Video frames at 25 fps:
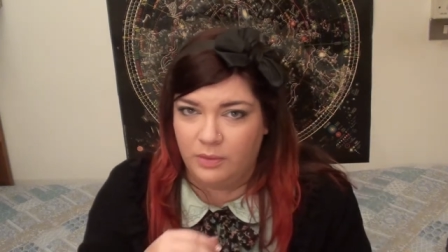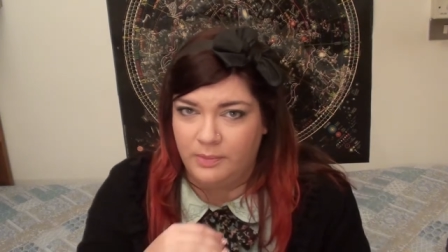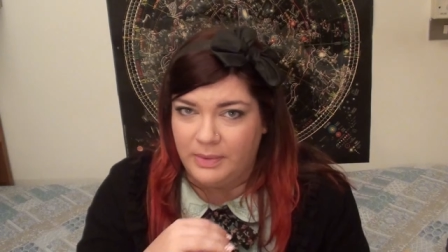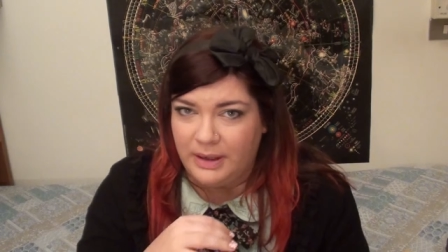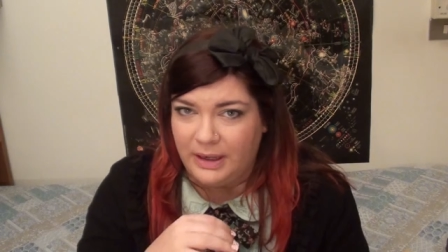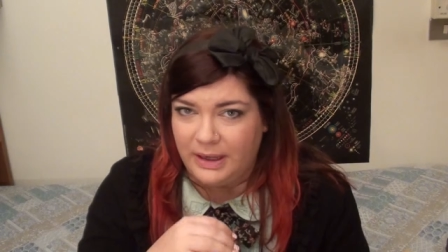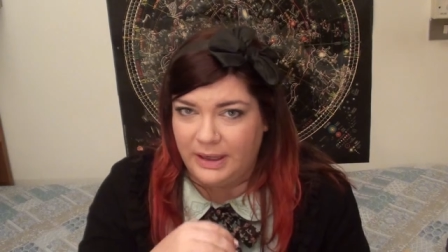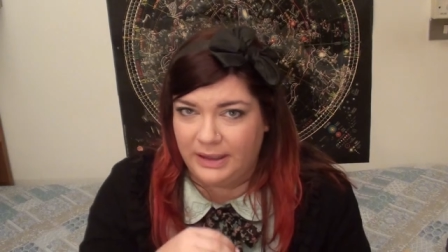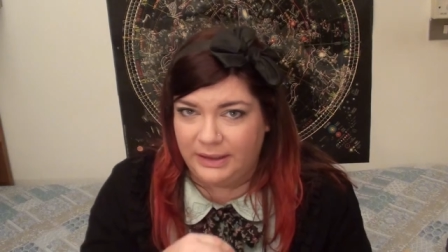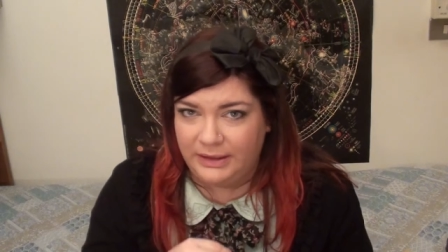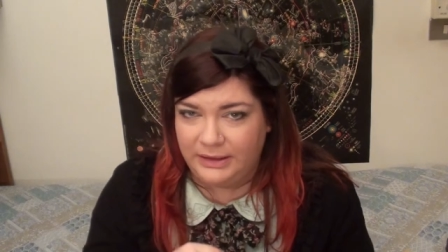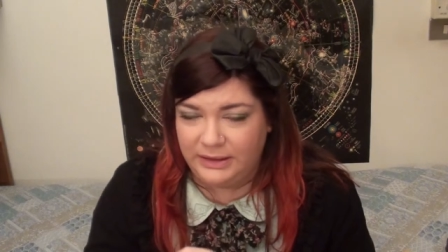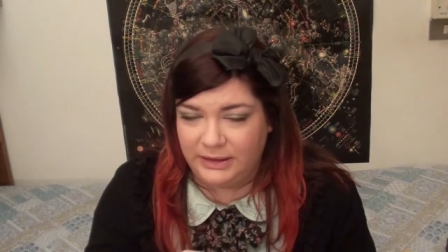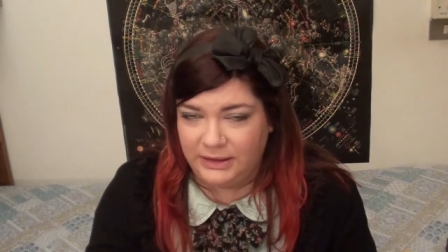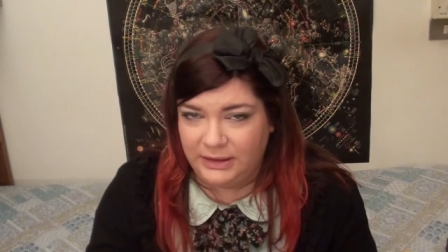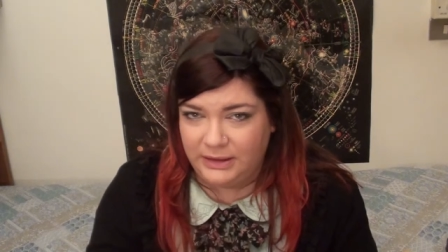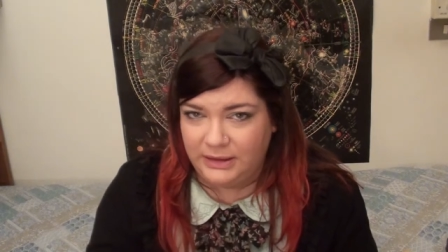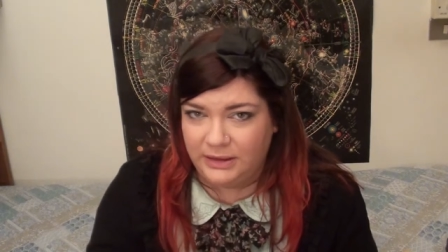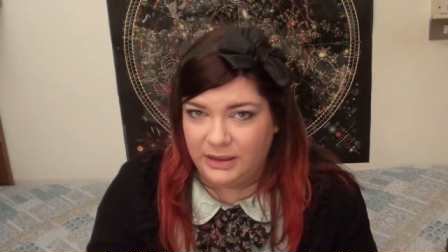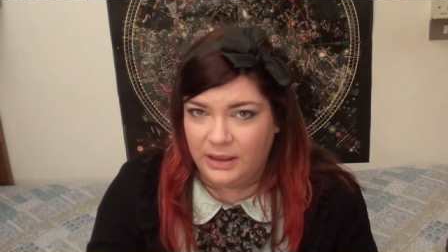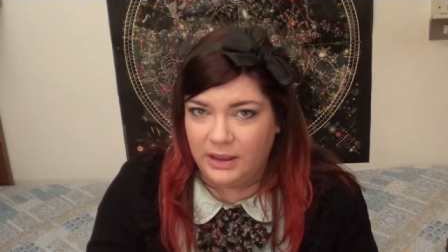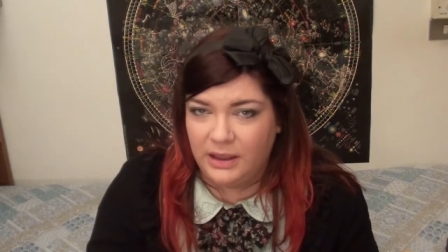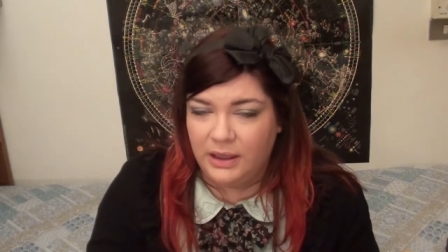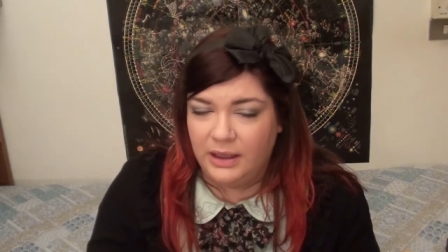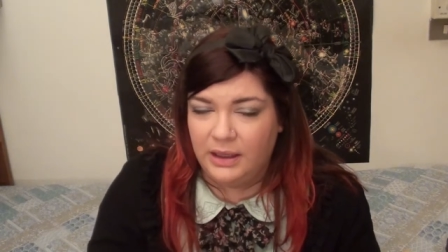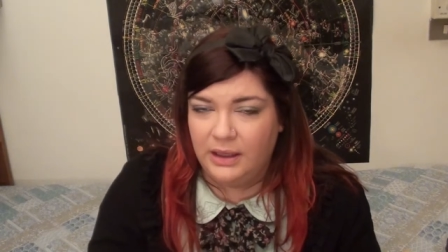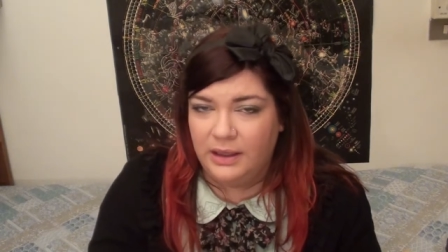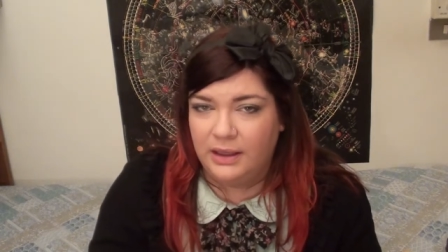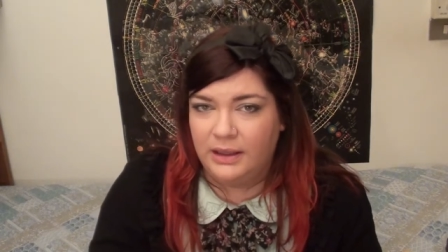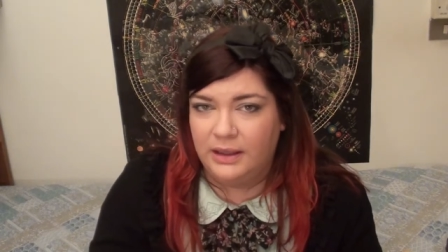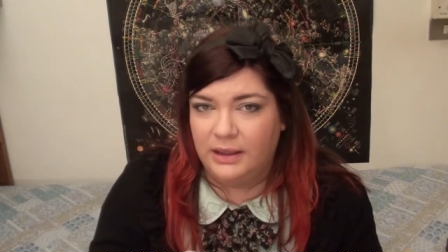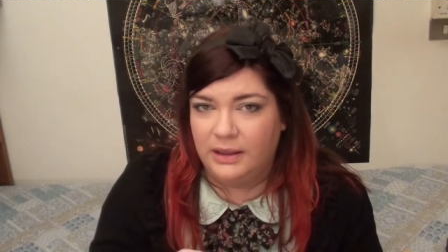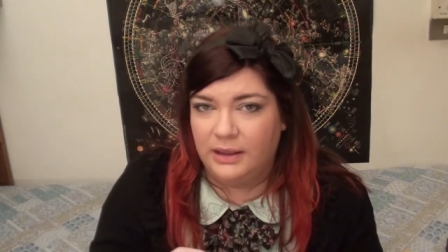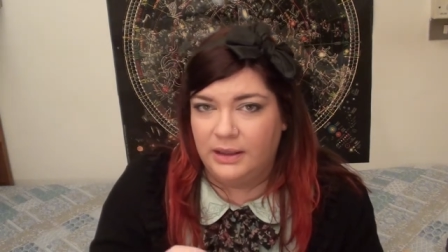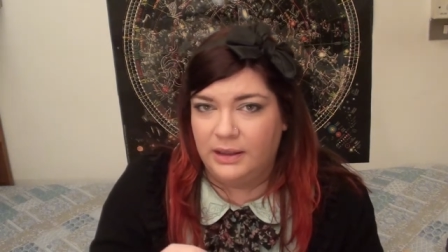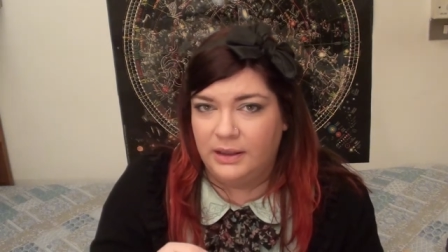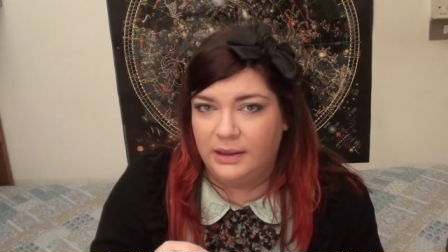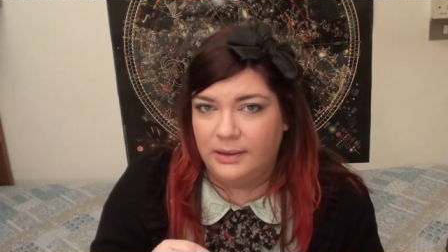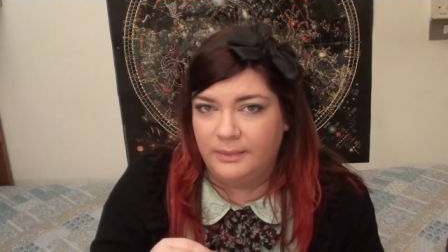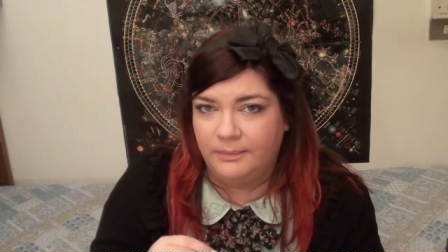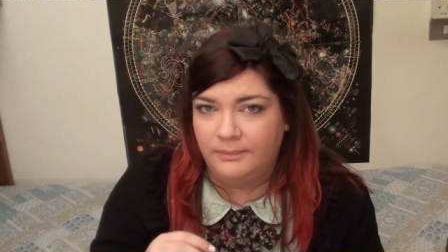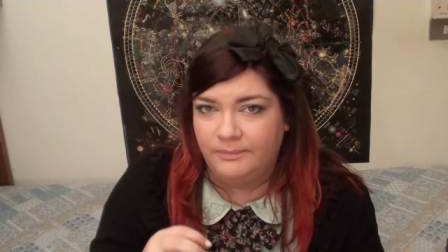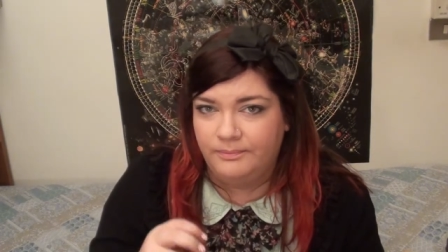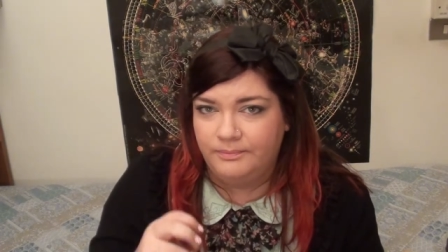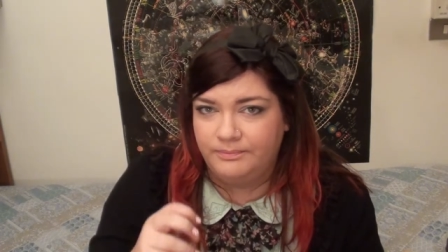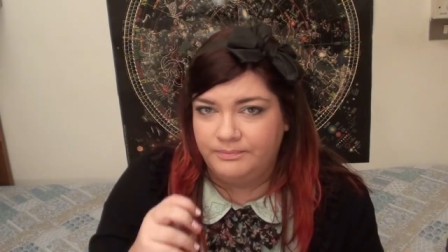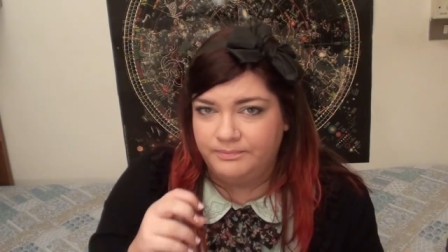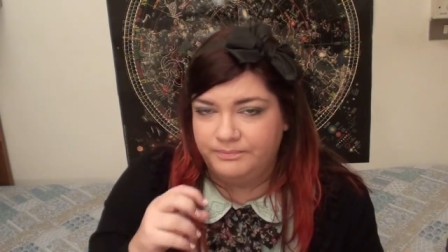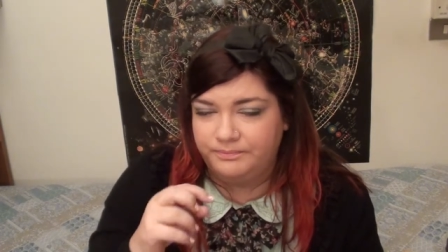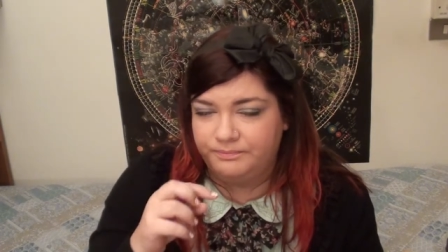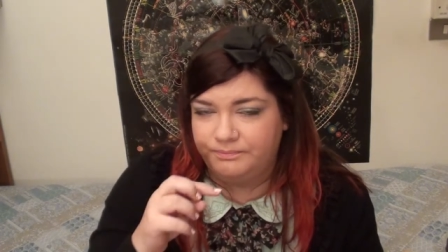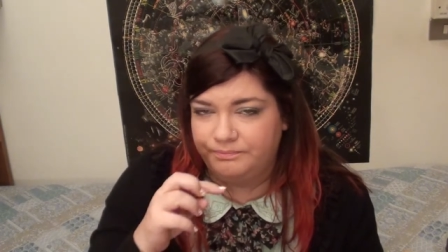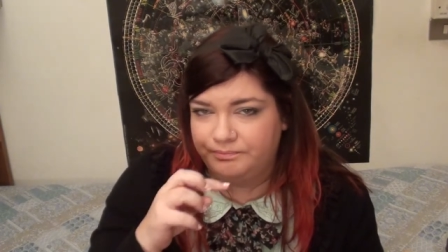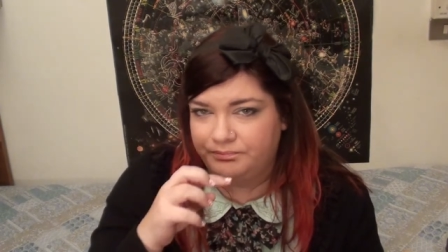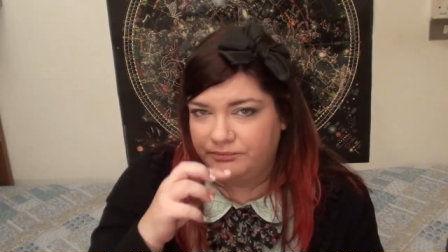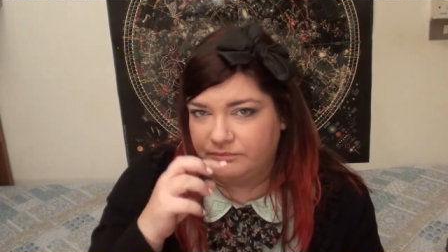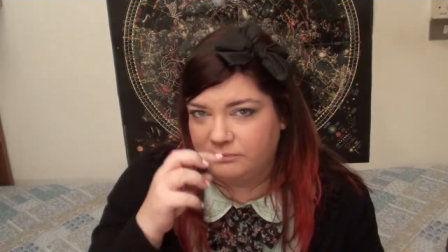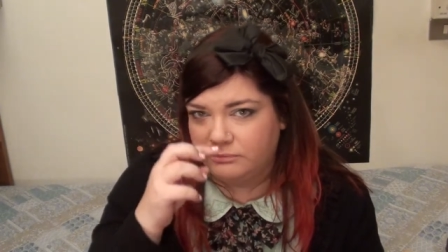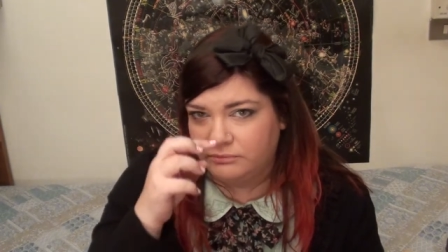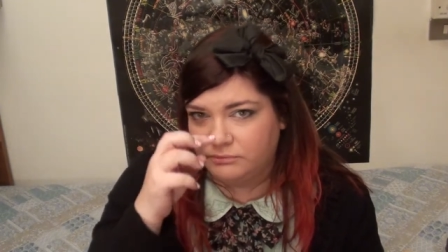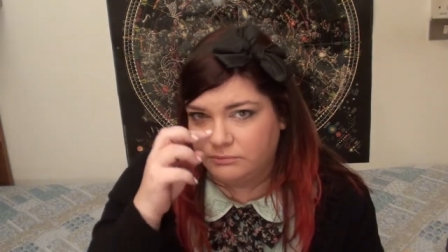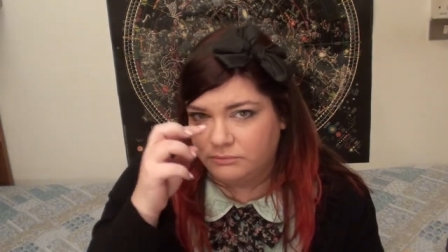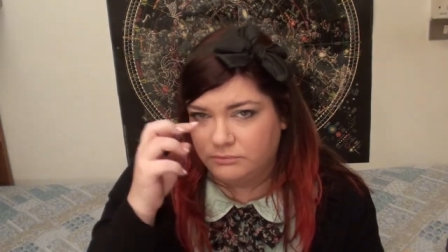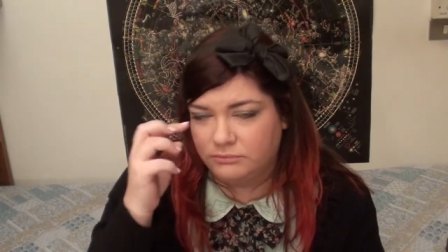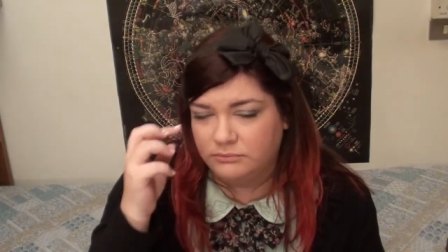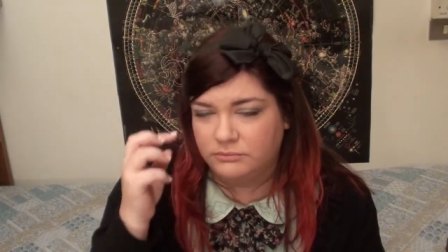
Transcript: magari... Ehm,